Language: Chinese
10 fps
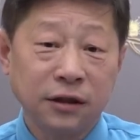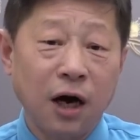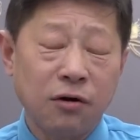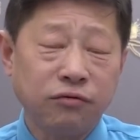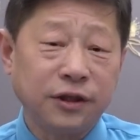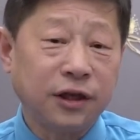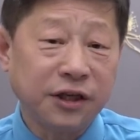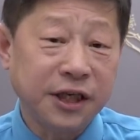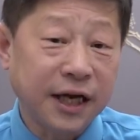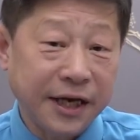当然，胡锦涛
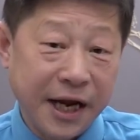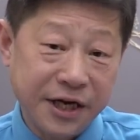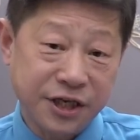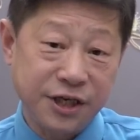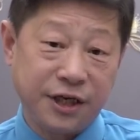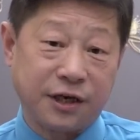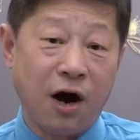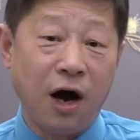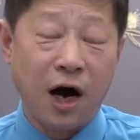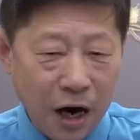现在年事已
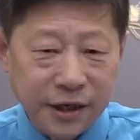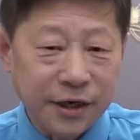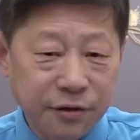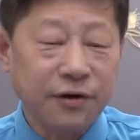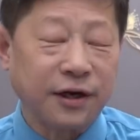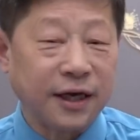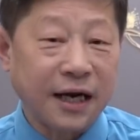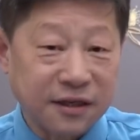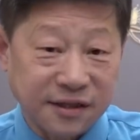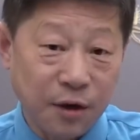高，而且有可能
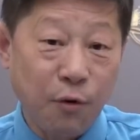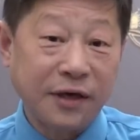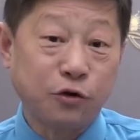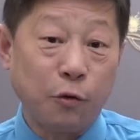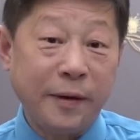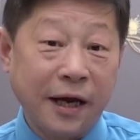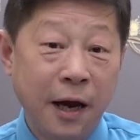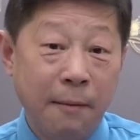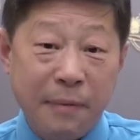呢是身患重病。